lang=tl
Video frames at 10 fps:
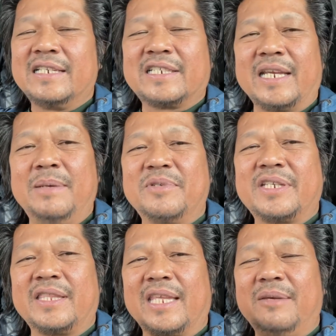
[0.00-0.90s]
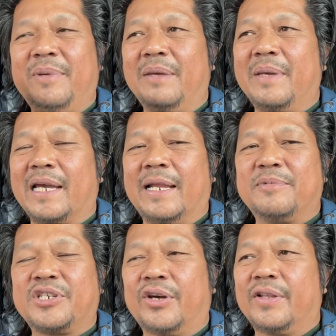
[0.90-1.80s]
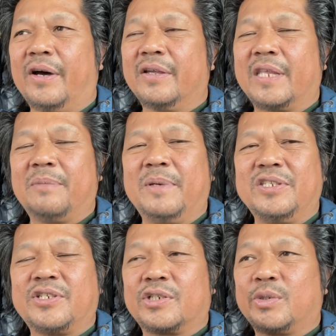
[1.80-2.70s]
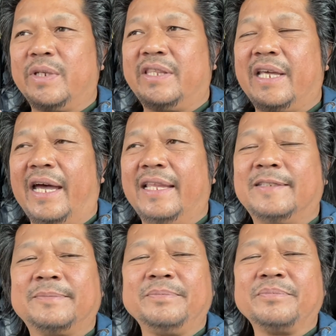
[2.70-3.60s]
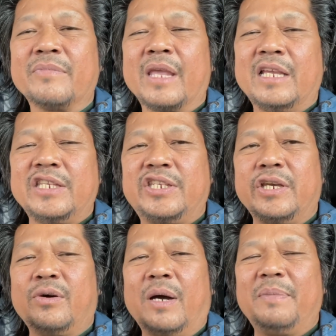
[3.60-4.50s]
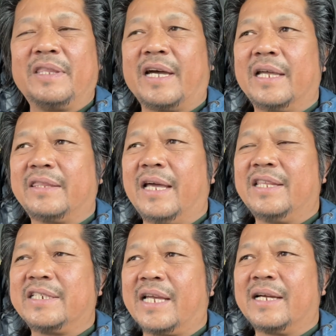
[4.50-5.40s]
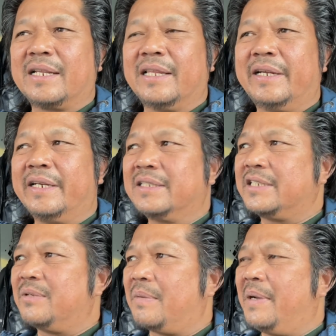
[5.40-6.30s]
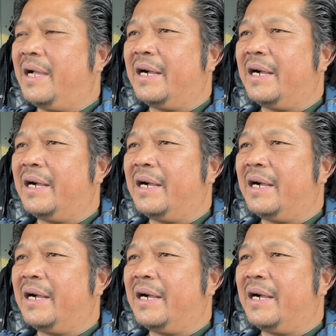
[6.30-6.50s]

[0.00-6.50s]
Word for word: Si MCTV, Mika Love out. Adventures with Dan, Geo Habitat, Daddy's Angler, sino pa ba?